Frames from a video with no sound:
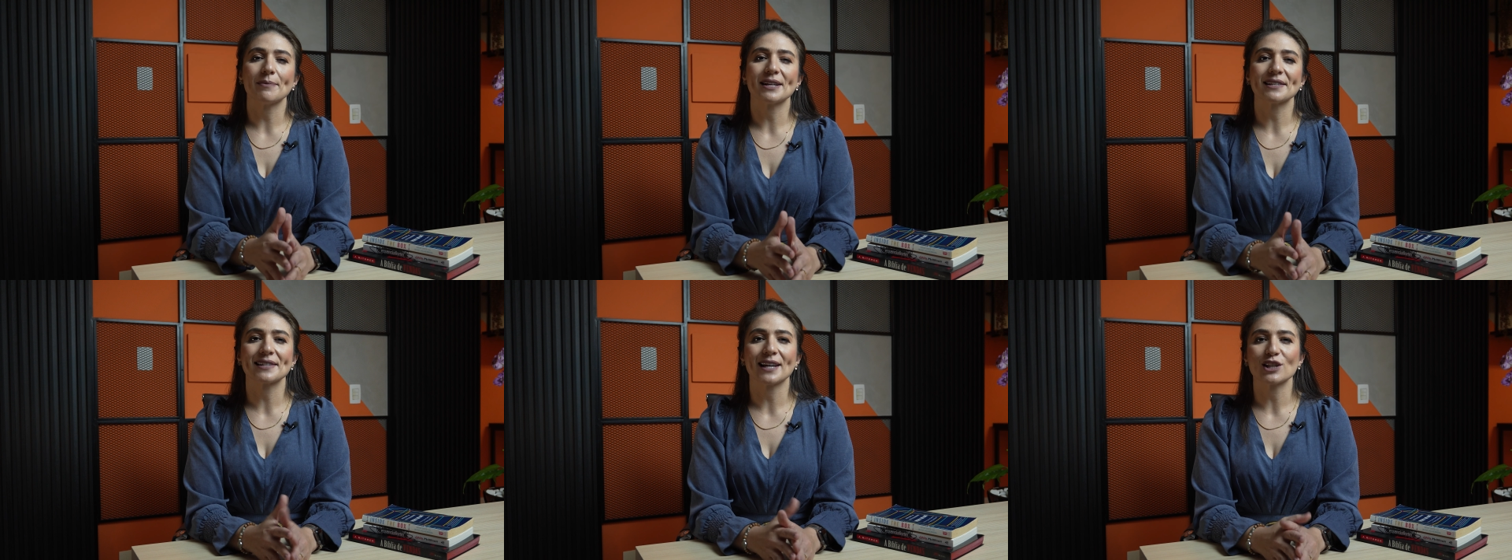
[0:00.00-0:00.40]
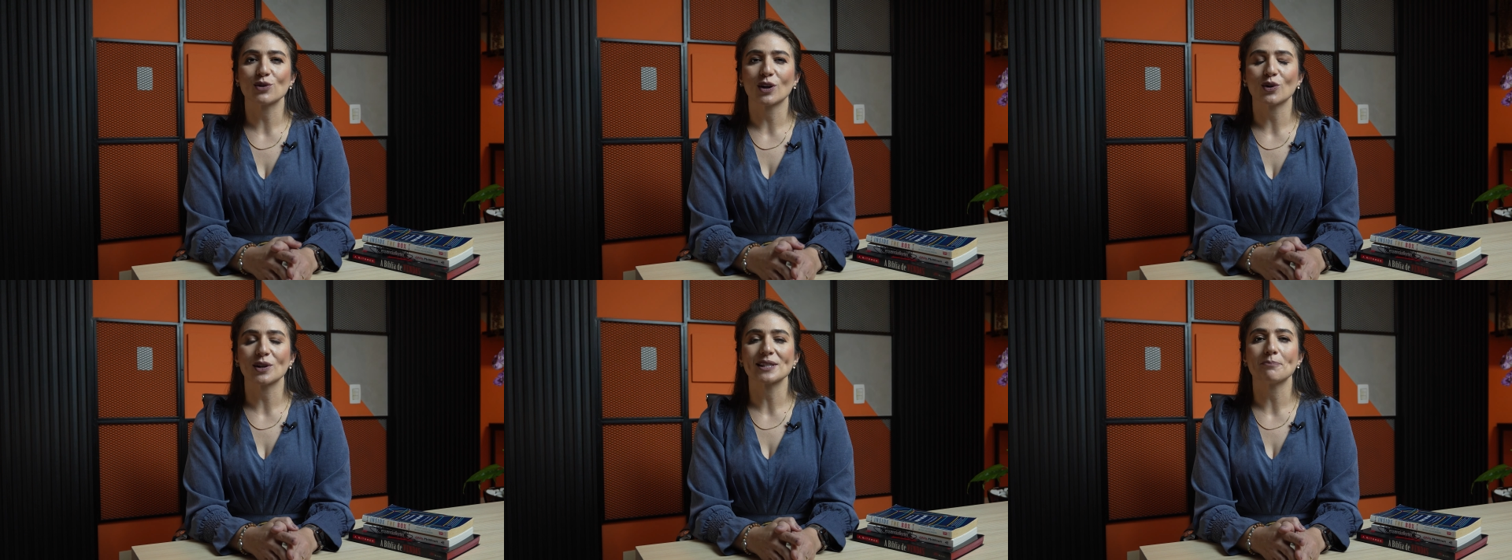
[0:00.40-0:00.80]
acesso
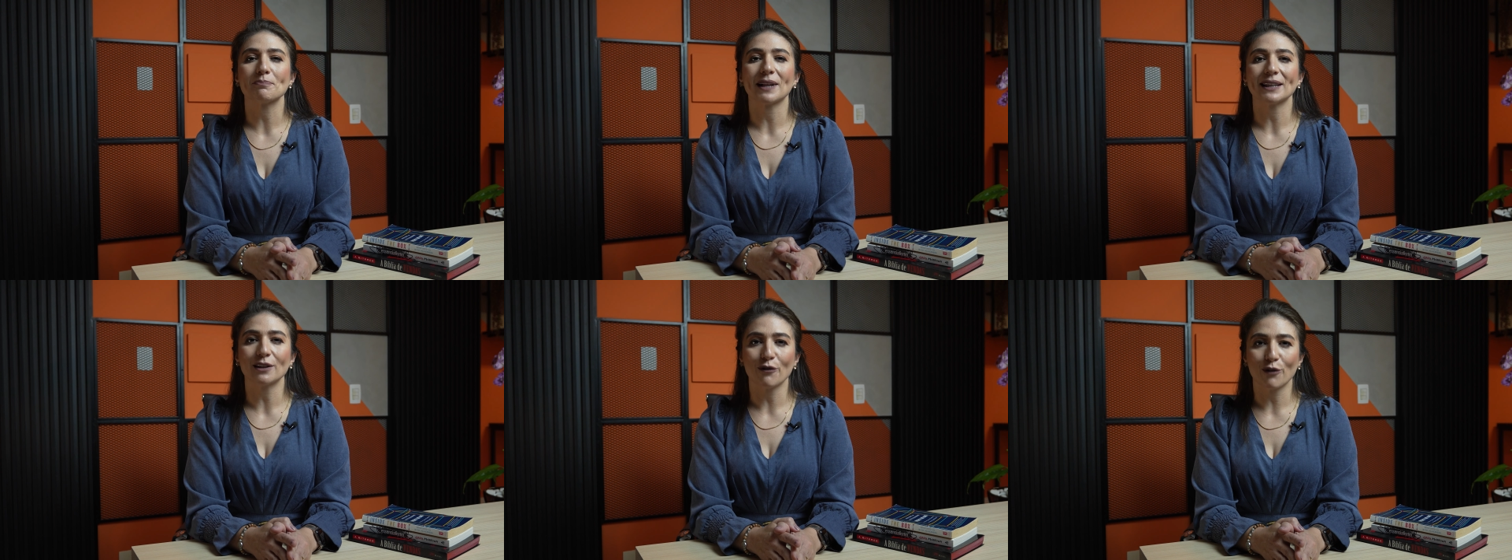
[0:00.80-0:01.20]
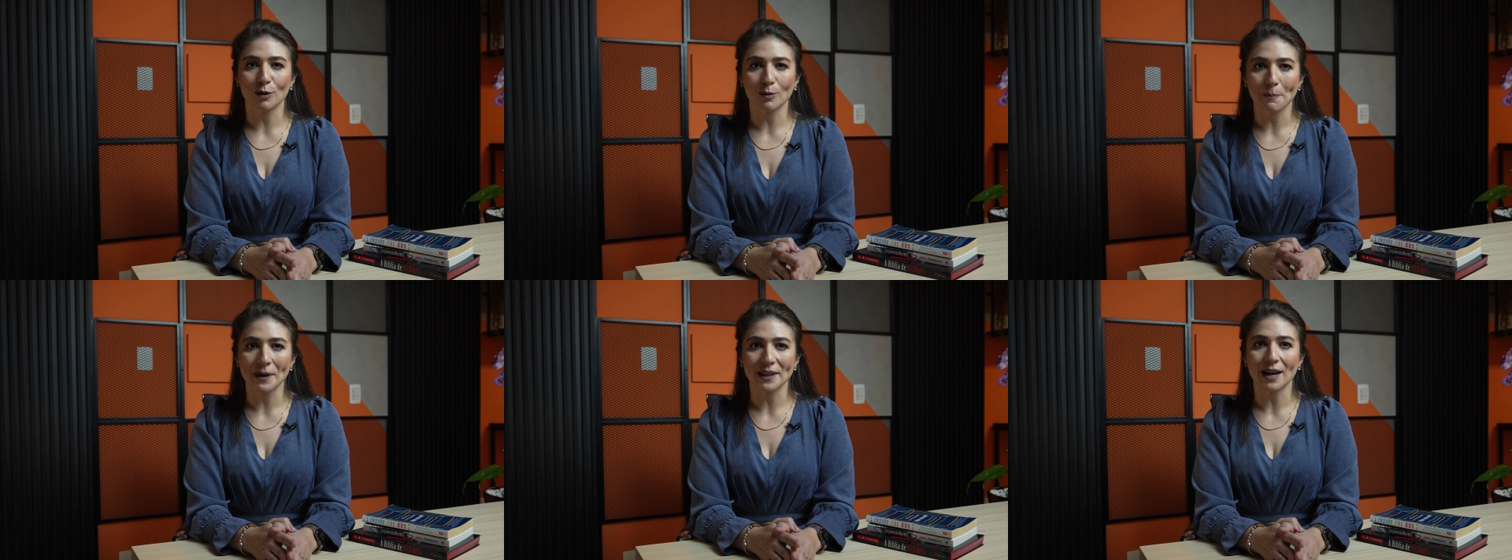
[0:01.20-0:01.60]
à nossa
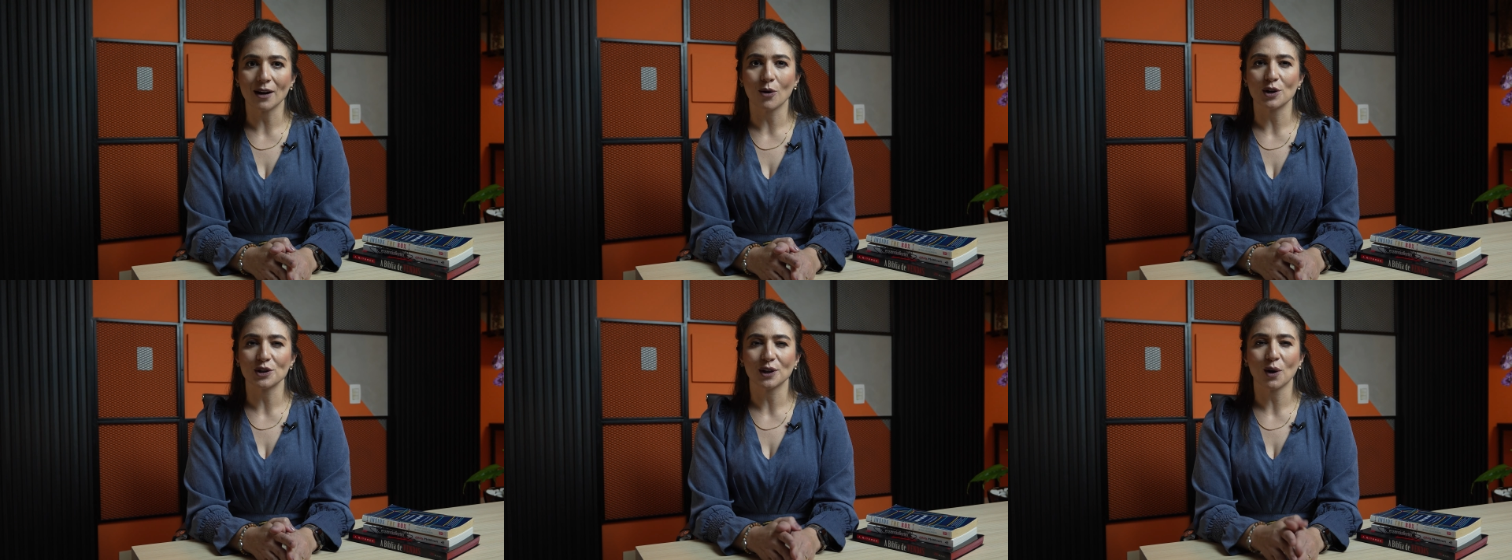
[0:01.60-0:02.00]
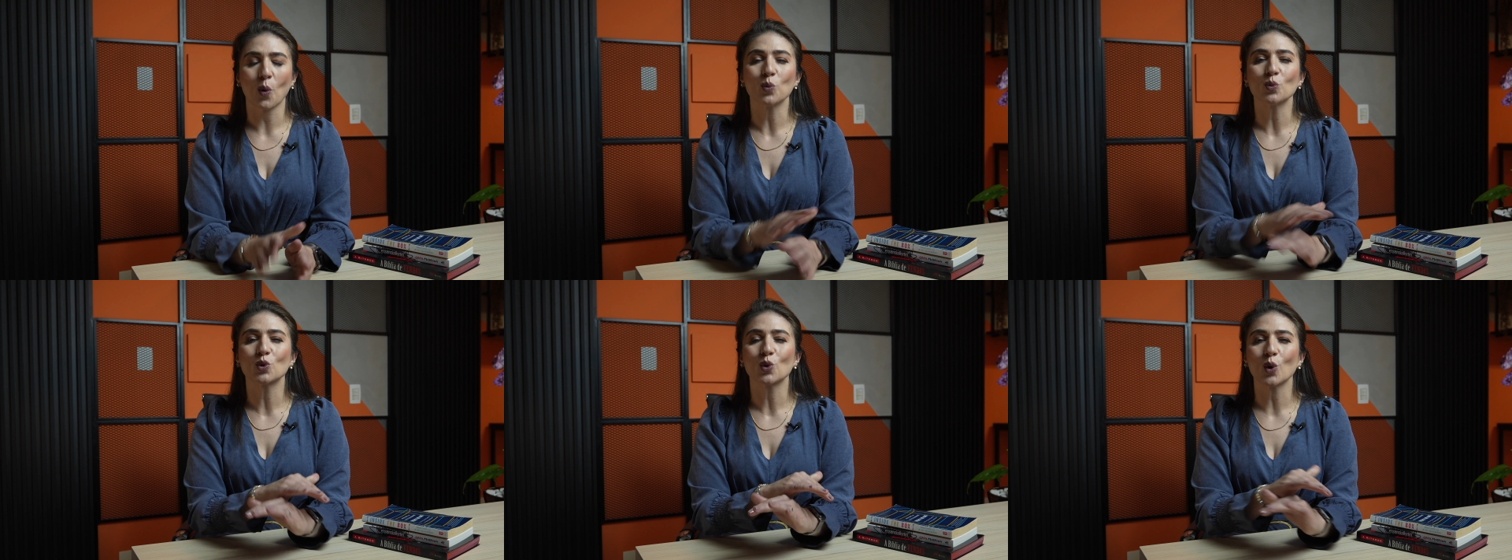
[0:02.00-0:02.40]
plataforma pedagógica
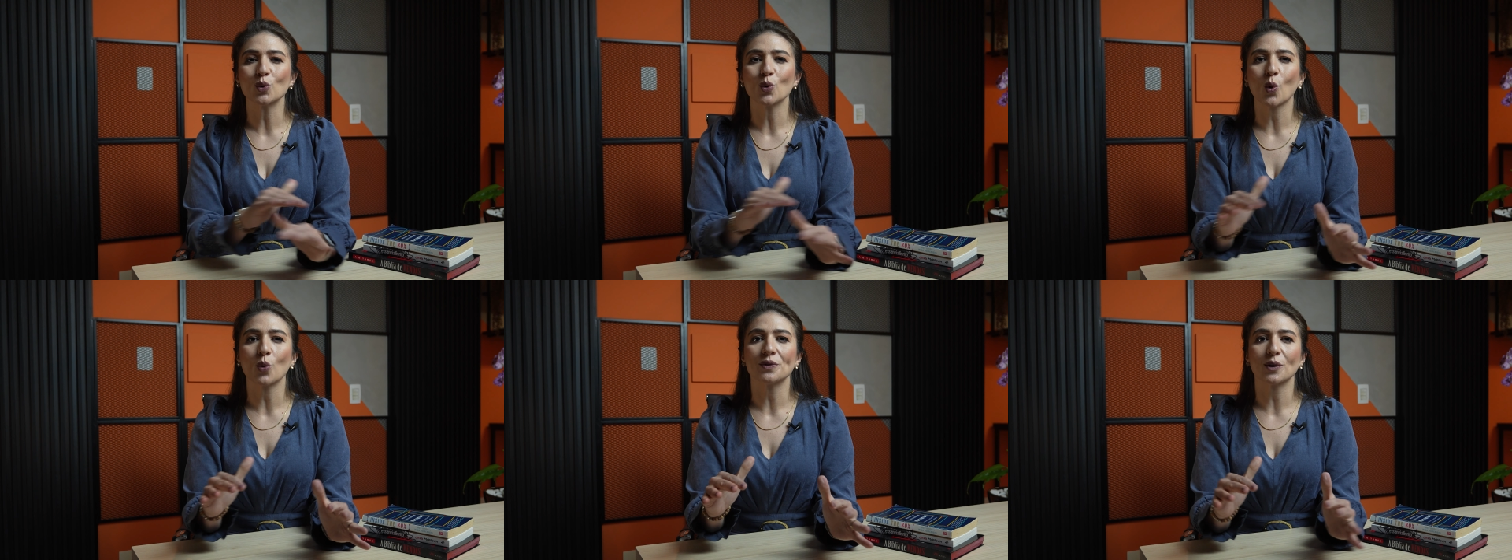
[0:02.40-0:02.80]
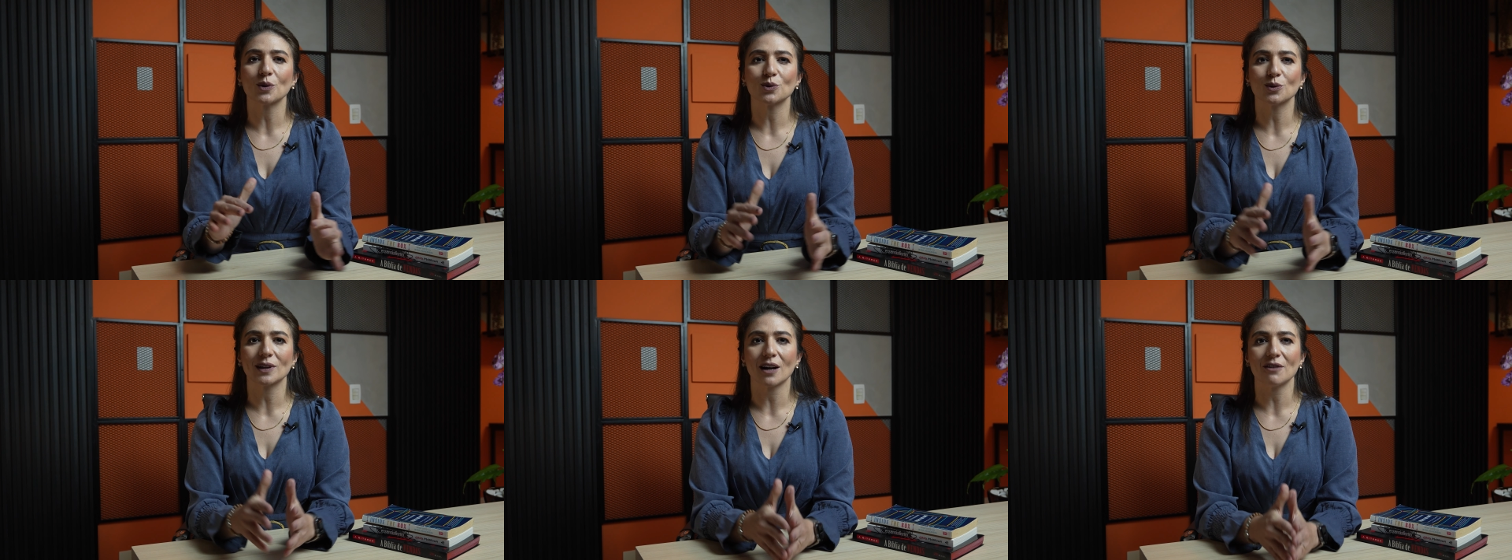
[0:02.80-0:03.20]
com todo o
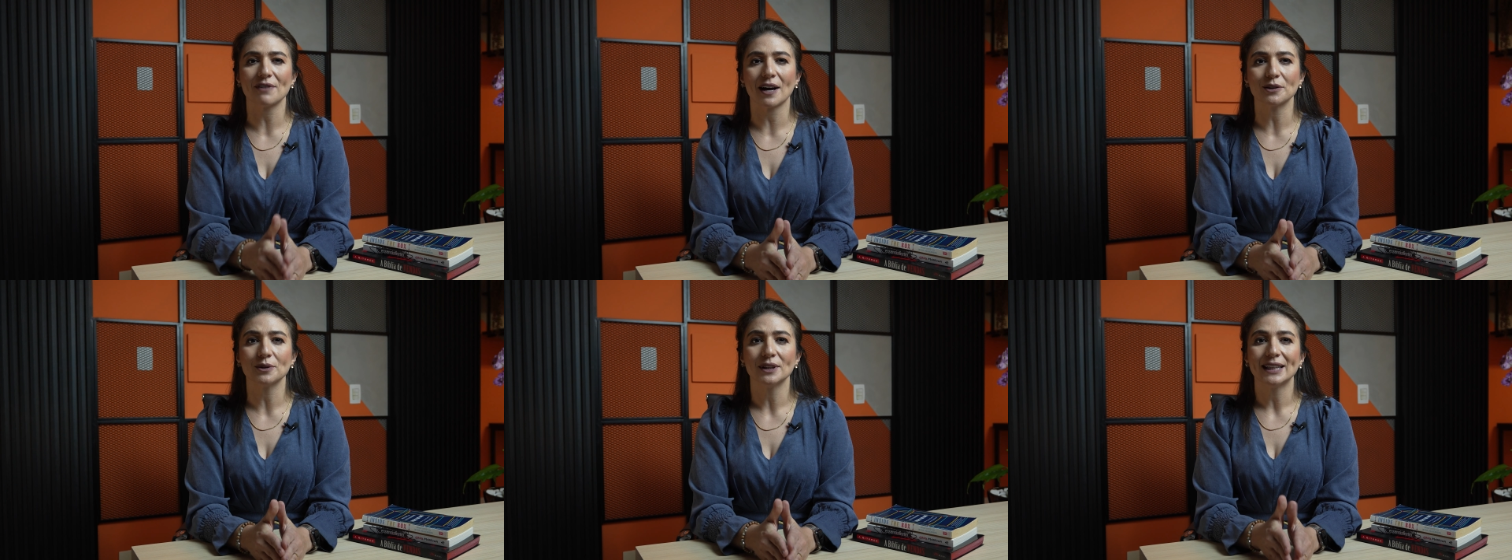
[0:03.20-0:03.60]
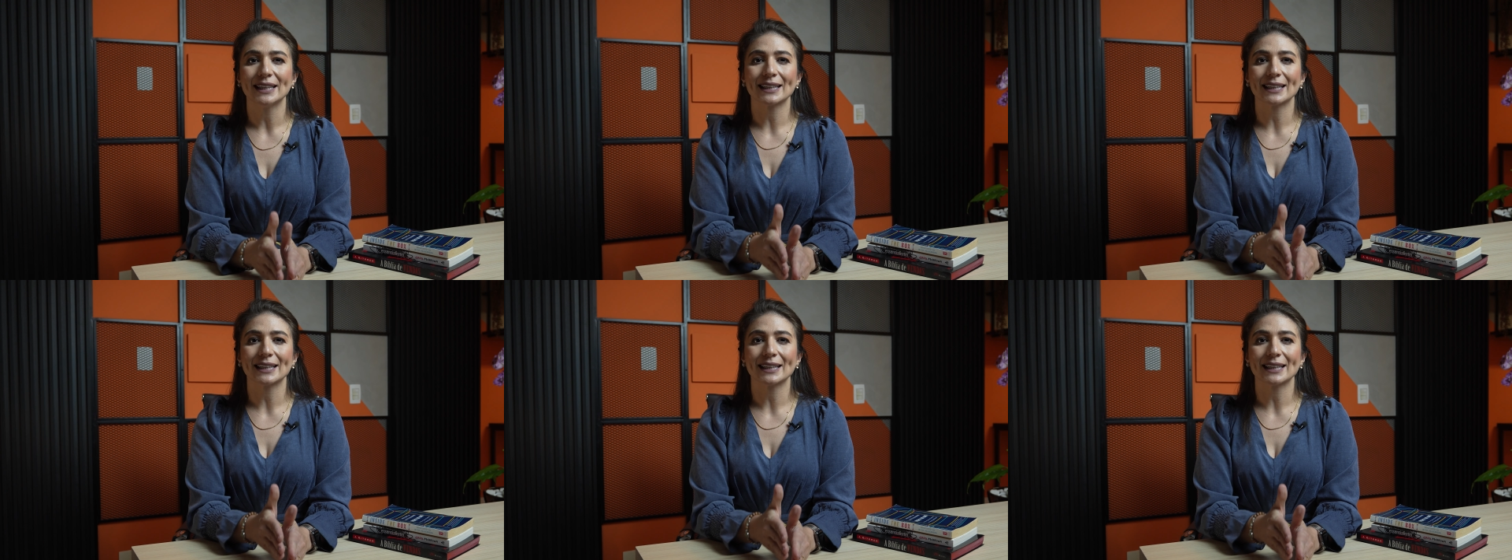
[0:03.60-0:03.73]
conteúdo gravado